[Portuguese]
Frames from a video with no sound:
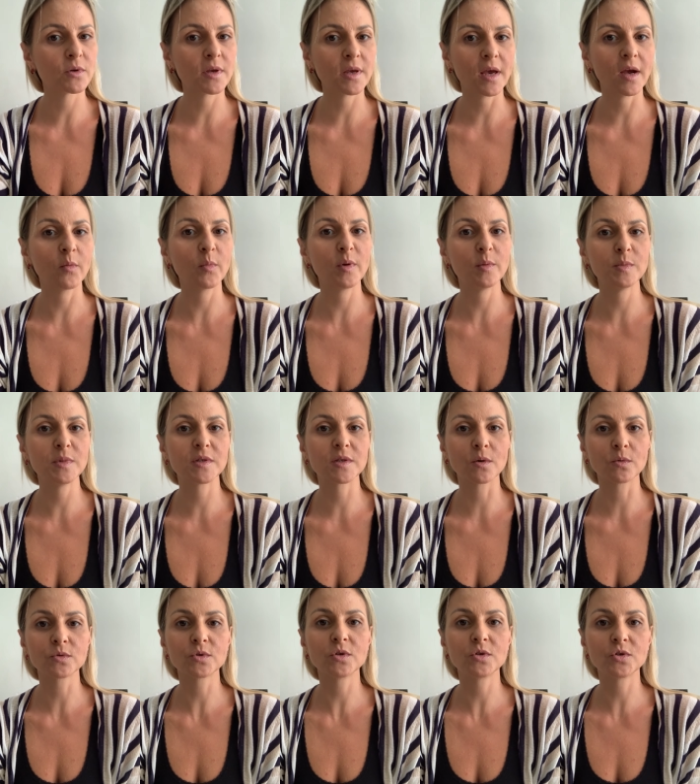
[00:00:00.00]
do que é uma
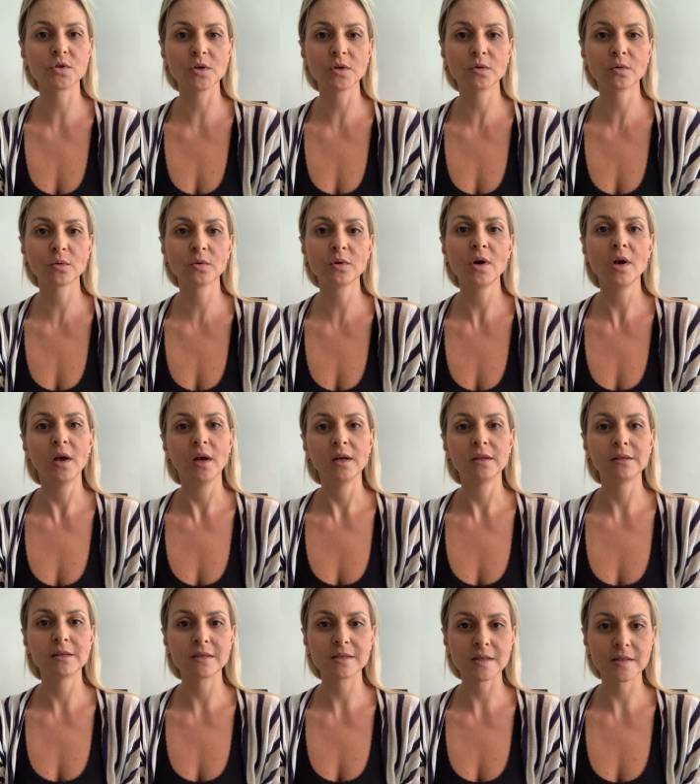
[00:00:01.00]
emissão de título
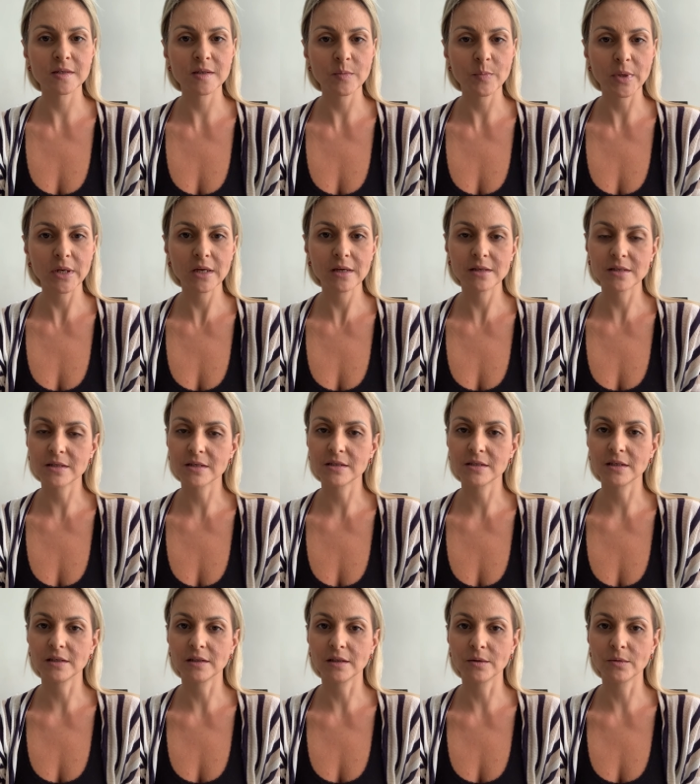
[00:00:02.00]
dessas
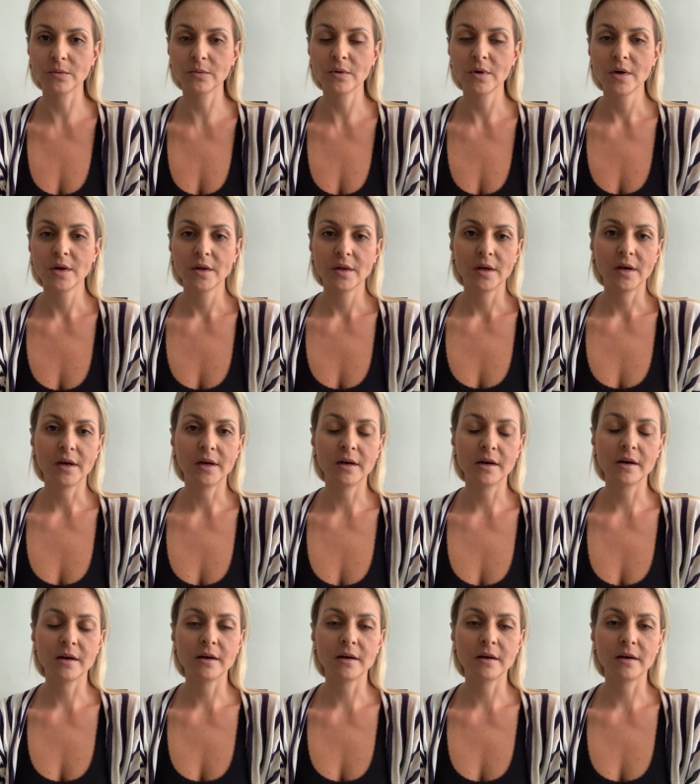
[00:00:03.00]
empresas. Então,
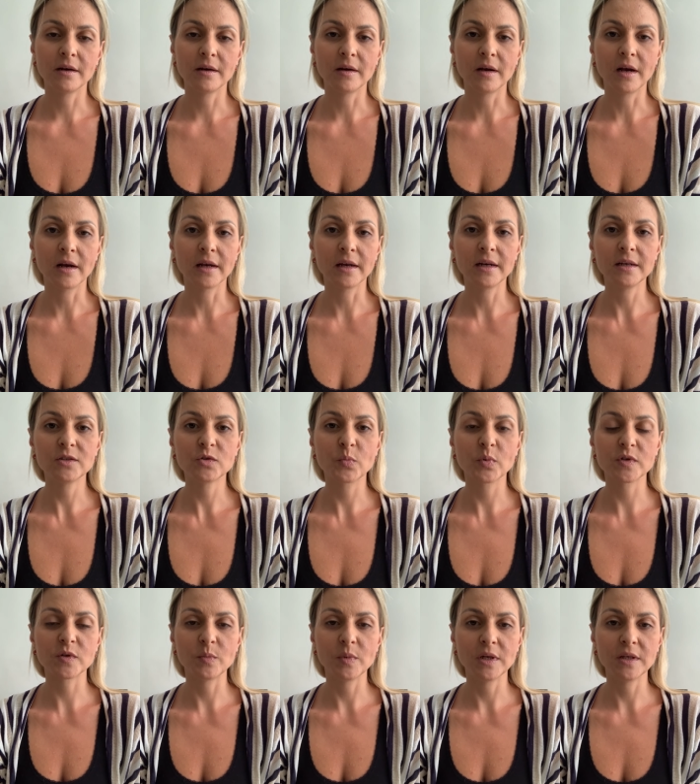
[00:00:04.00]
a, a grande
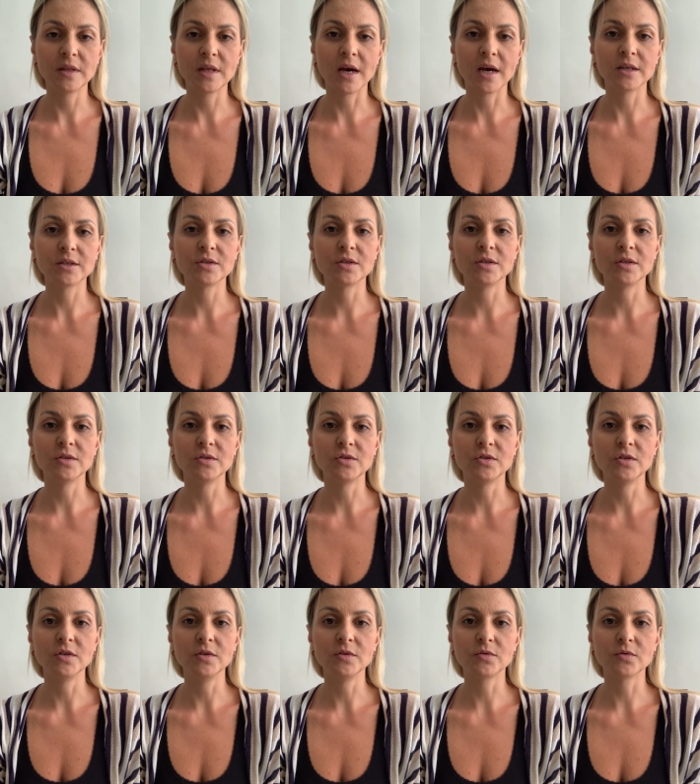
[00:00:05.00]
possibilidade
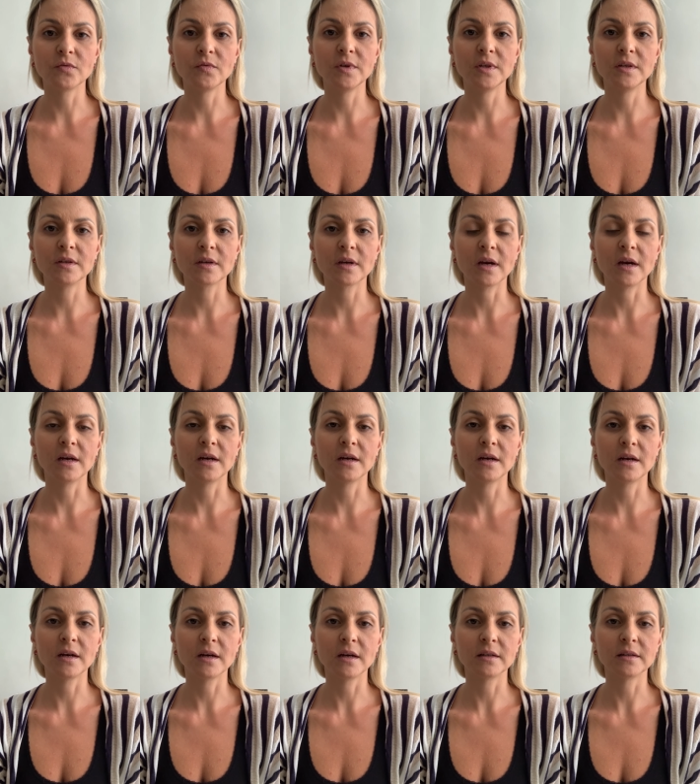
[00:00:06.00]
de isso vir
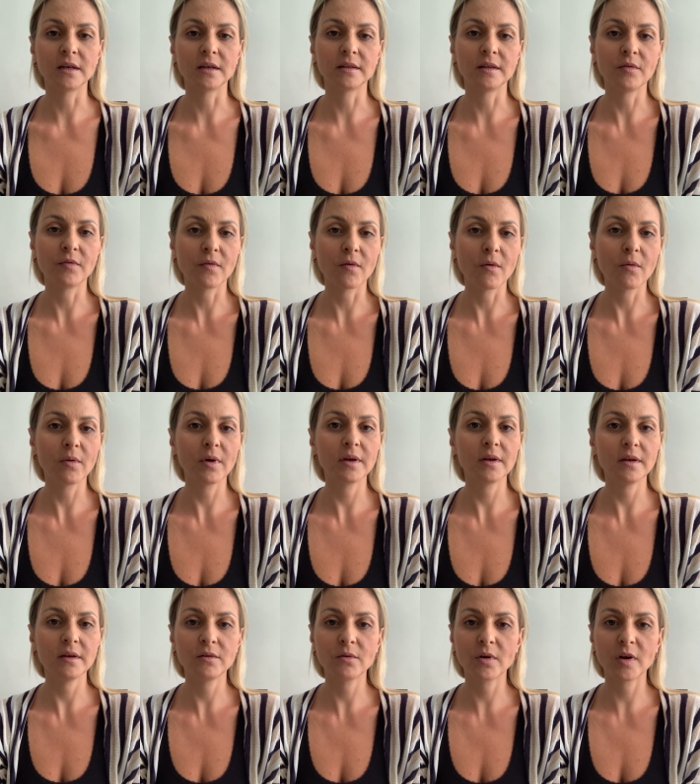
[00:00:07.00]
a dar default
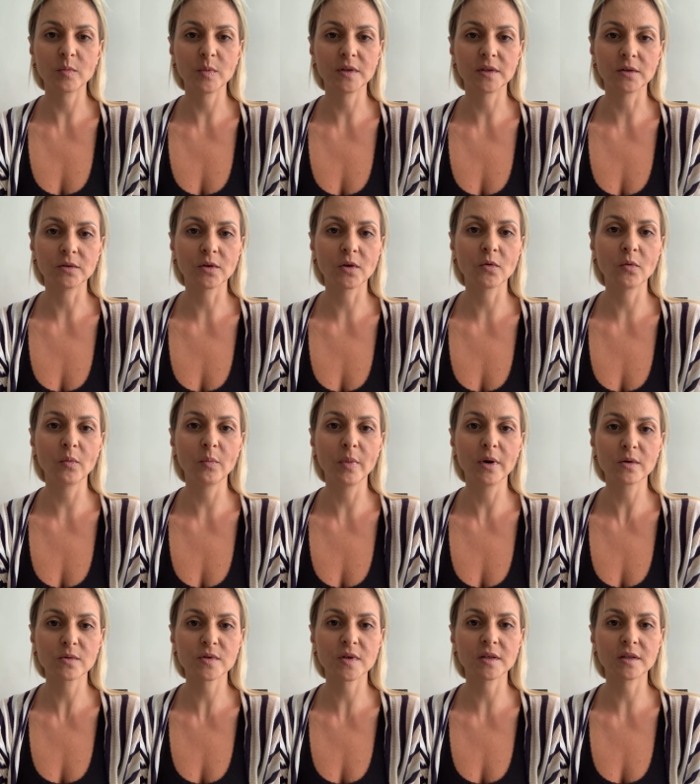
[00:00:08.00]
é enorme. Tanto que o
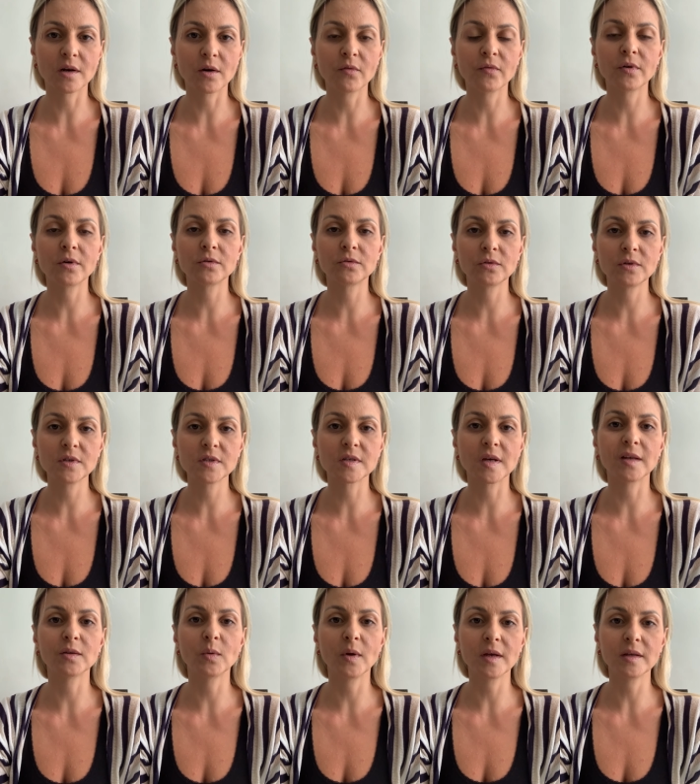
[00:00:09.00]
Banco Central foi
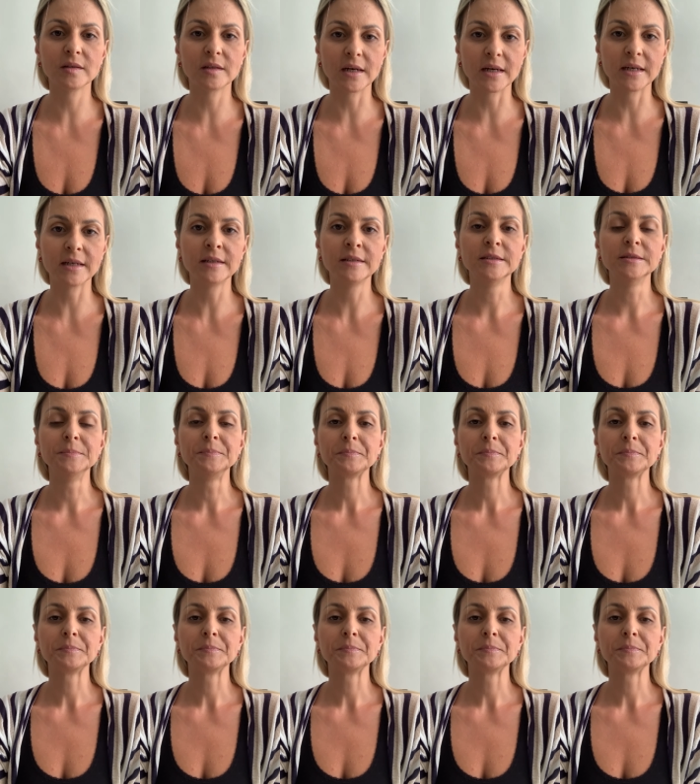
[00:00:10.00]
autorizado a entrar